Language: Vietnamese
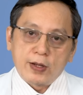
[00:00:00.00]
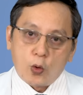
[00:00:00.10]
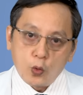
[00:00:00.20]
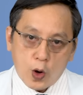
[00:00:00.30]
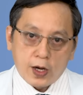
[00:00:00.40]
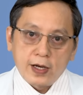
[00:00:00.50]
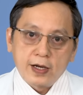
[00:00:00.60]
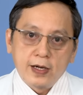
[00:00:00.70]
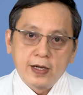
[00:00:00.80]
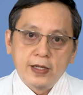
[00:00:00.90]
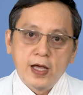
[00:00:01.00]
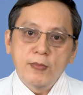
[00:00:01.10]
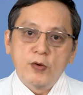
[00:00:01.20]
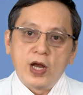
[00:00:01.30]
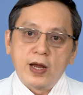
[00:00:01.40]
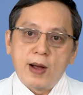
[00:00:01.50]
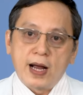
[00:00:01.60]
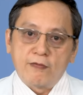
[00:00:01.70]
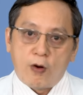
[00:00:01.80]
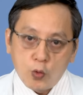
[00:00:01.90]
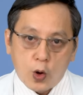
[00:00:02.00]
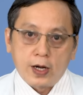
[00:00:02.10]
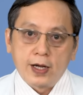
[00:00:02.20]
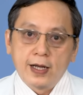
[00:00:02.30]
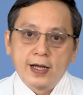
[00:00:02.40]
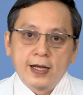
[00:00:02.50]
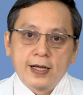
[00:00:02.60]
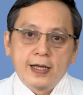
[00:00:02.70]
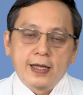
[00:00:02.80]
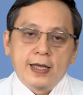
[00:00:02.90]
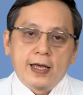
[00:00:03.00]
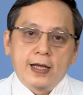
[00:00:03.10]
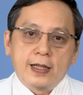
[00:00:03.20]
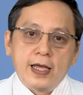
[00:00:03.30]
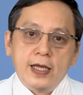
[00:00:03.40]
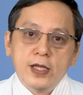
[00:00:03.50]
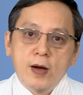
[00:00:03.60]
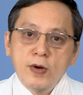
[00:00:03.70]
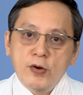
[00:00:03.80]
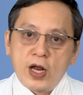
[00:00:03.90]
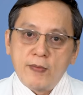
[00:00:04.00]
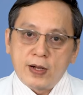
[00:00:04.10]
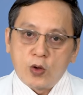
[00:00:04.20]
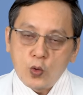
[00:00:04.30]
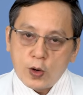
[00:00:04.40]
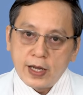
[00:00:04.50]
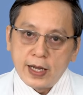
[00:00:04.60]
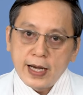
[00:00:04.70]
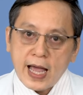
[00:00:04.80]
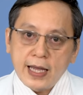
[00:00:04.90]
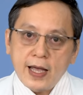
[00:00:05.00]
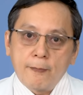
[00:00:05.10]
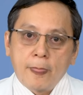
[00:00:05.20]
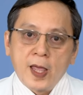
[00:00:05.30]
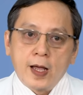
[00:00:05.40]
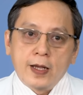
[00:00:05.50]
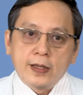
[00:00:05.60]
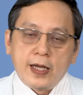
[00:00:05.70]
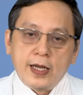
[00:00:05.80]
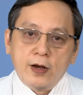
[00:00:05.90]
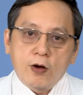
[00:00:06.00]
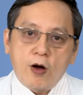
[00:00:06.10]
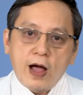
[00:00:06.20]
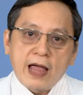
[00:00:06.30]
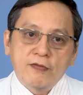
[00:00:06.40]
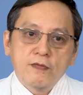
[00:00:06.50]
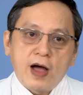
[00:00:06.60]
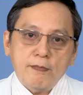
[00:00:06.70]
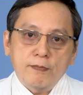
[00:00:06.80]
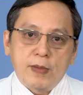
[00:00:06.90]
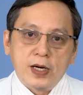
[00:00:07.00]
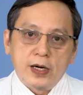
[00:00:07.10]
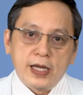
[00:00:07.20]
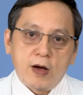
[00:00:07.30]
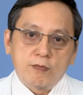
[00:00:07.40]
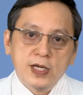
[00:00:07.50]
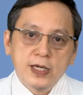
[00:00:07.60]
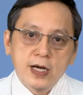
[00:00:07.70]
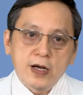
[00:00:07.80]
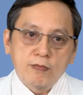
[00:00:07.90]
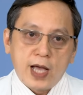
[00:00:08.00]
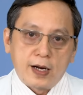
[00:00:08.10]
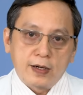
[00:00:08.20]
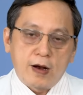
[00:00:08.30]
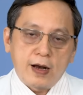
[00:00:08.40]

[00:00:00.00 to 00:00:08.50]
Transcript: bằng thủ thuật nhóm điều trị bằng phẫu thuật thì nhóm điều trị bằng thủ thuật hiện nay á, thì nó có hai phương pháp mà được y học chứng cứ công nhận đó